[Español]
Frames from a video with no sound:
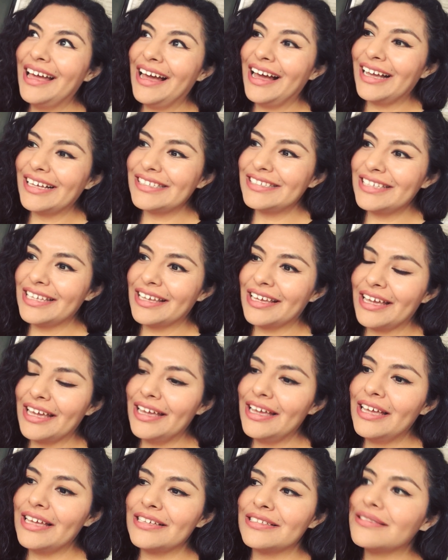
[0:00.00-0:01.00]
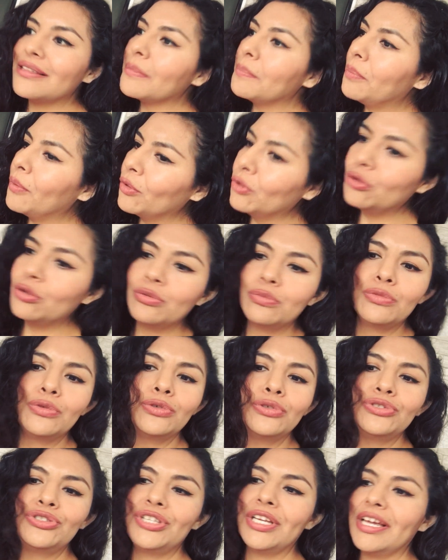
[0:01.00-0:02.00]
Así que este, pon tu
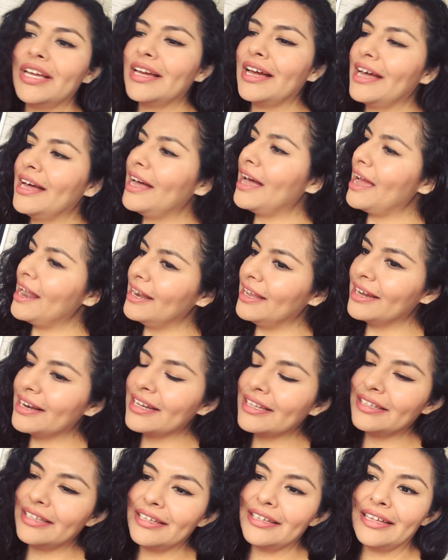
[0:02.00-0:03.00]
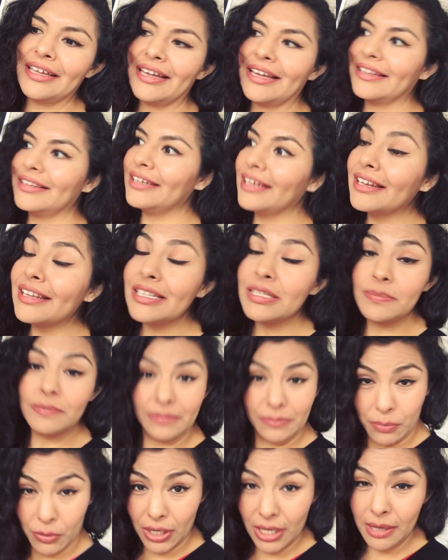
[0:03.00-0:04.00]
música, alégrate de que tienes,
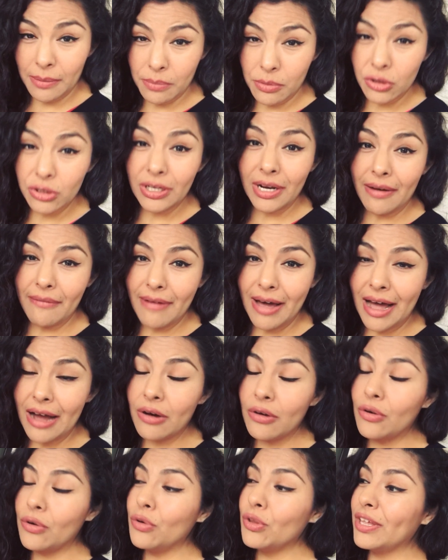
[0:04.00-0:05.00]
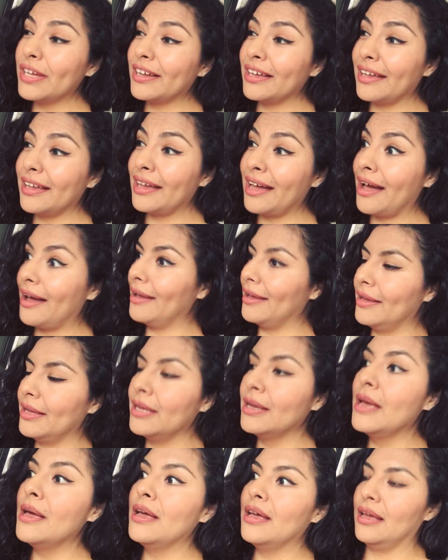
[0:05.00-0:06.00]
por ejemplo, trabajo, de que
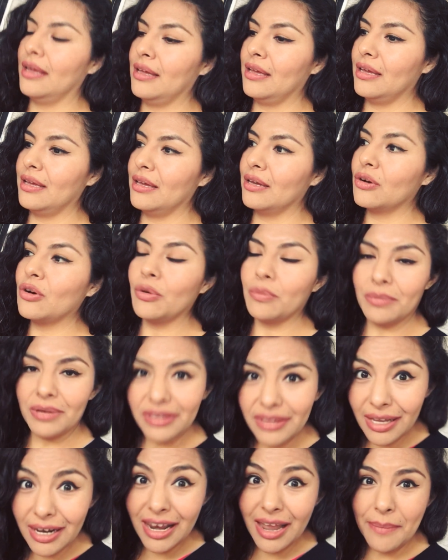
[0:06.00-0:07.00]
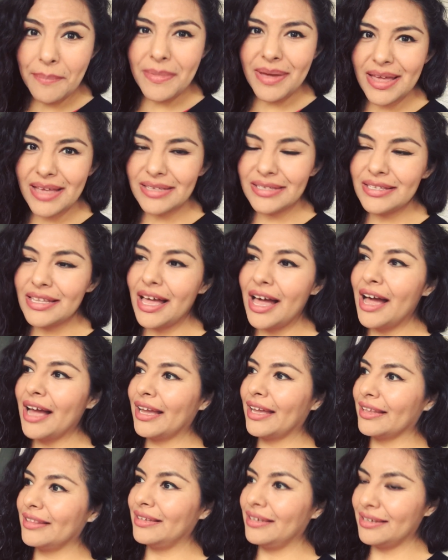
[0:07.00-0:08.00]
hay eh, comida en la
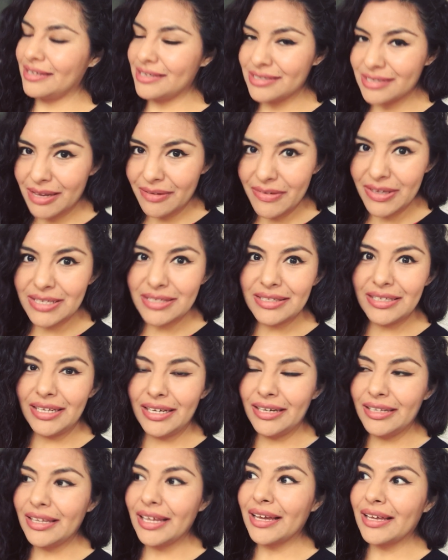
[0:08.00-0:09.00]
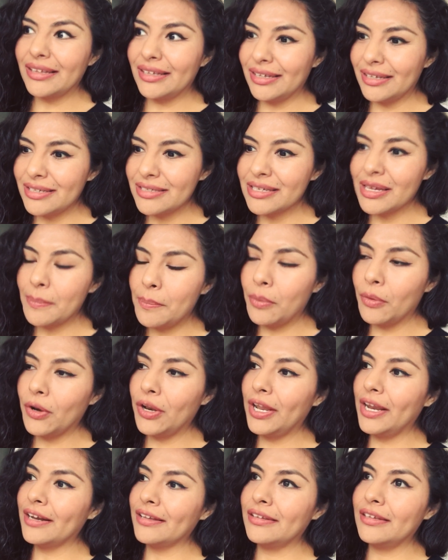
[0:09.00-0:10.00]
mesa, que tienes que vestirte, que tienes que
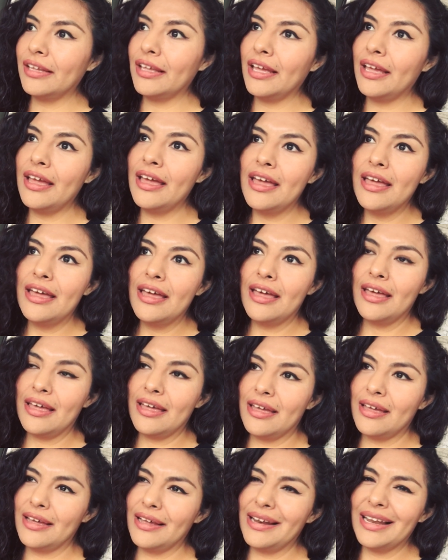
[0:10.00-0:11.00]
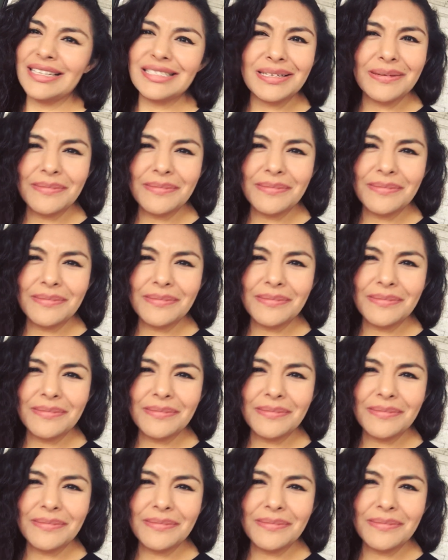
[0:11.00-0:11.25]
ponerte. Eh, las